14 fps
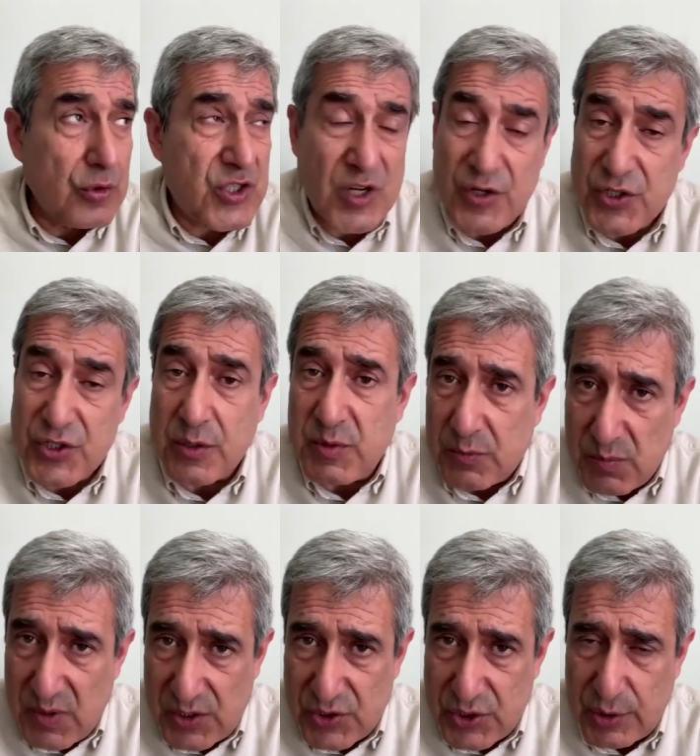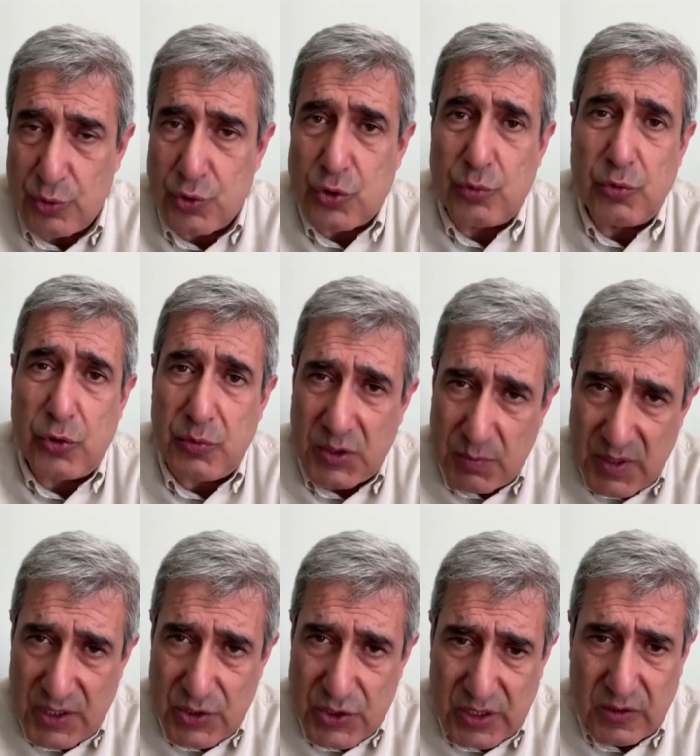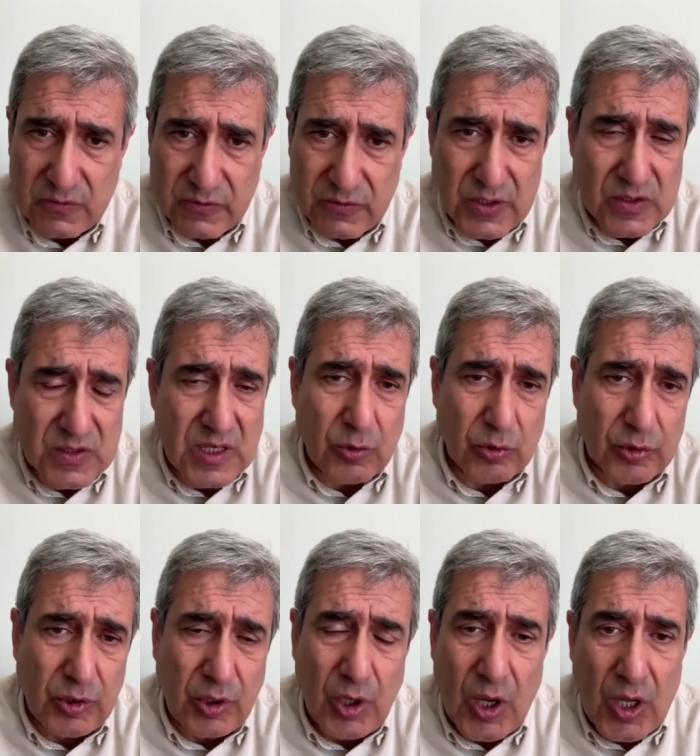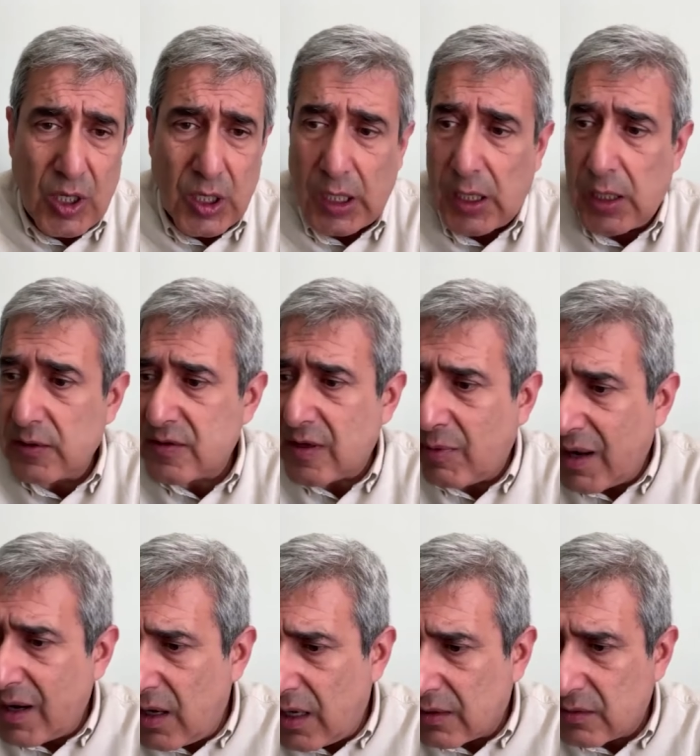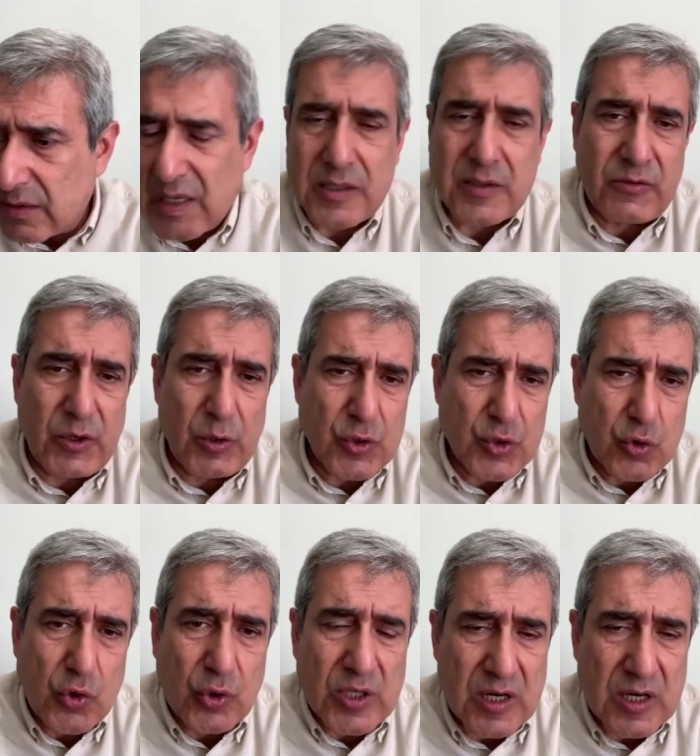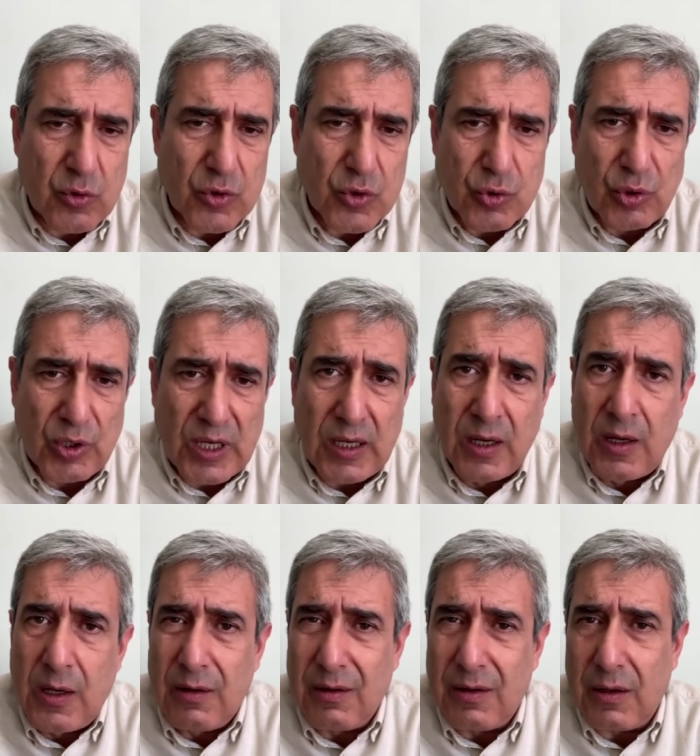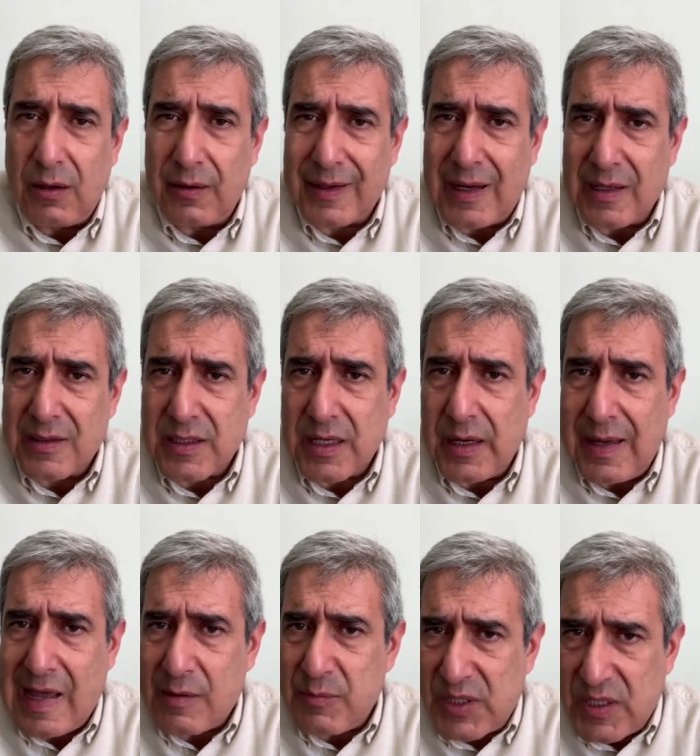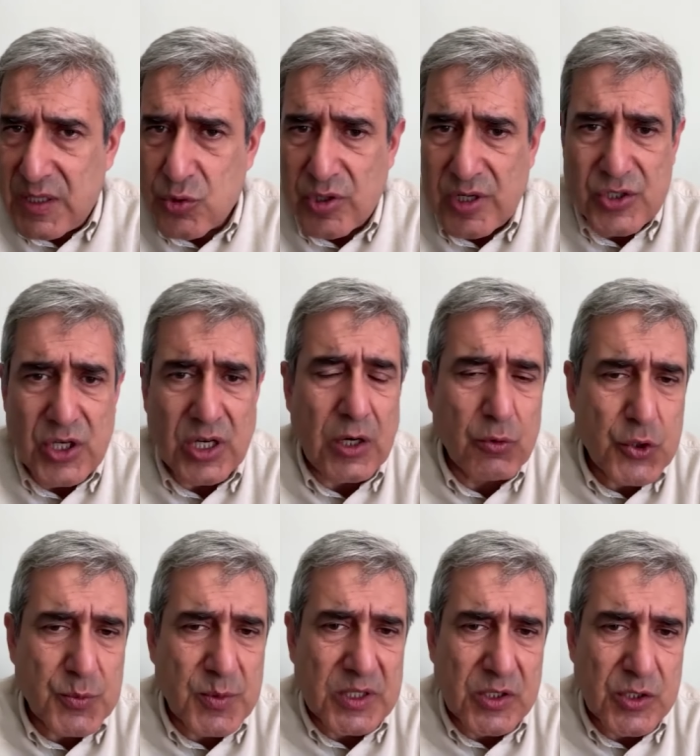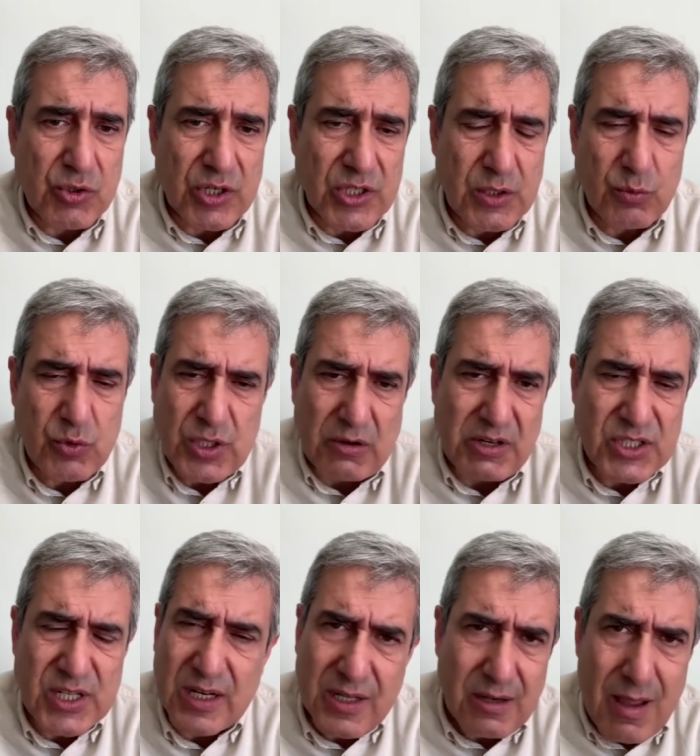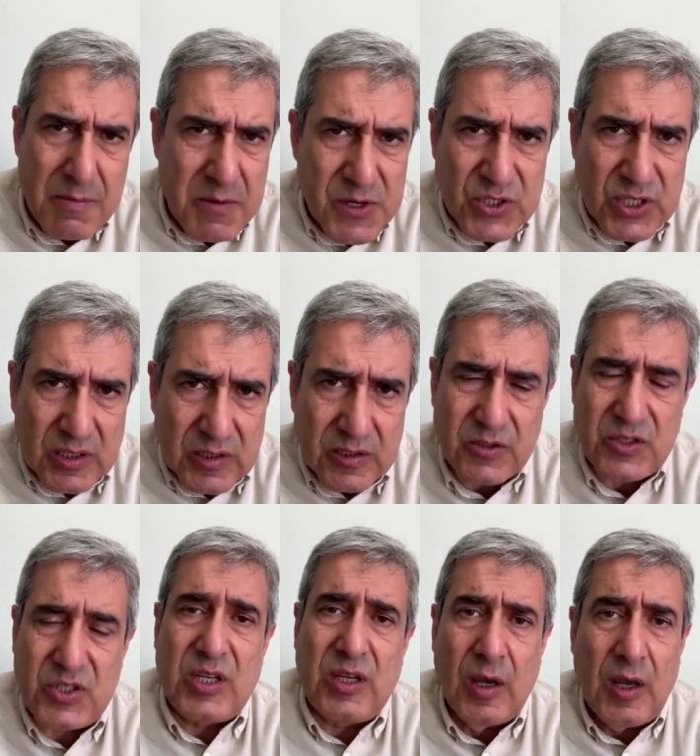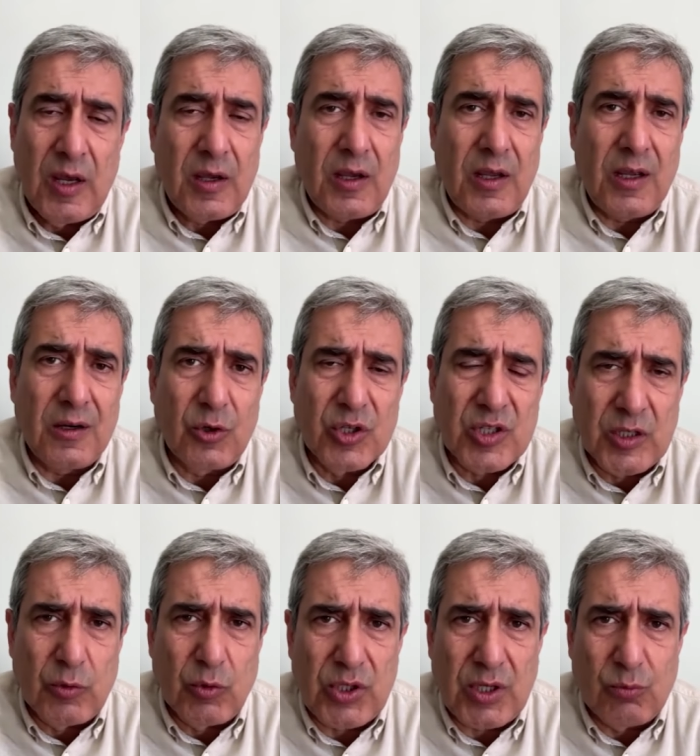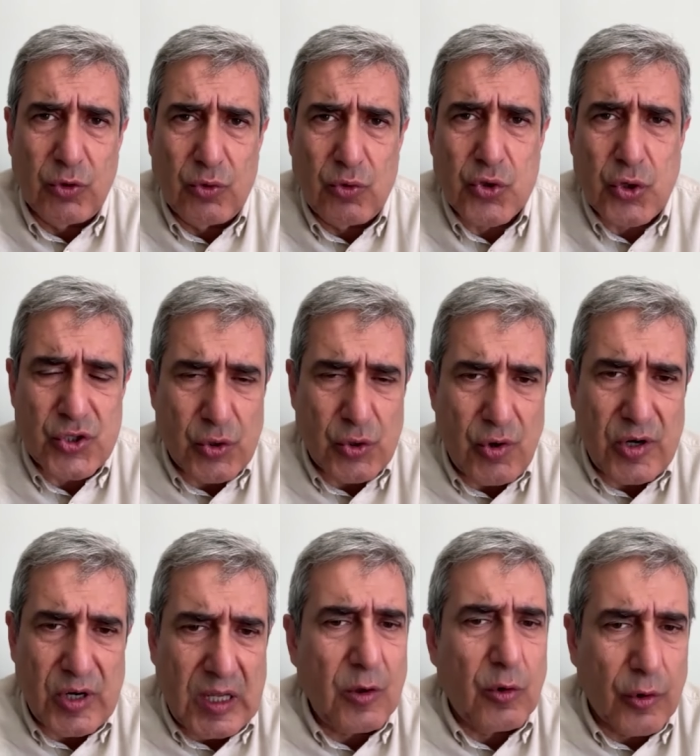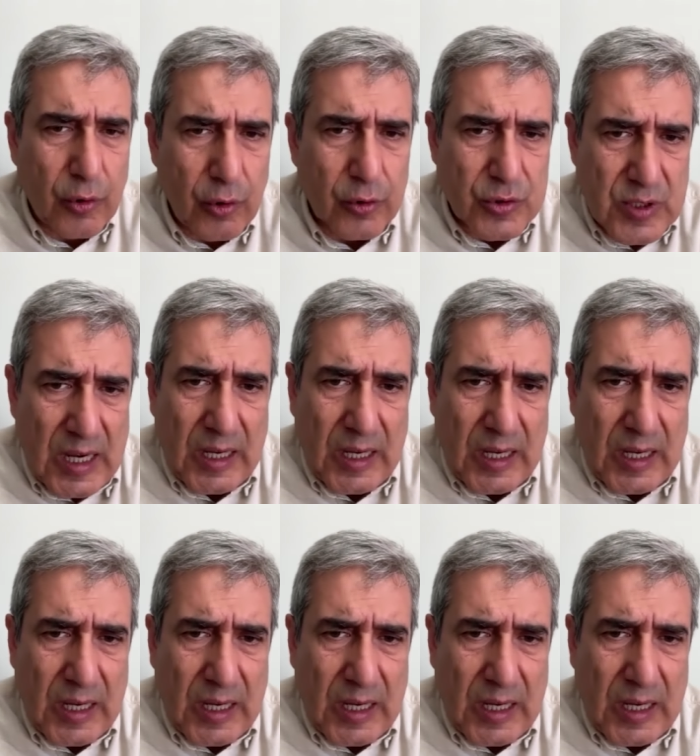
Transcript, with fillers: Çelişki bitmeyecek, sömürü bitmeyecek ve insanoğlu e, temel haklar ve özgürlükler konusunda e, rahata ermediği sürece, kavuşmadığı sürece bu savaşlar devam edecektir. Ki e, Orta Doğu'da bunun çok çok örneğini görüyoruz.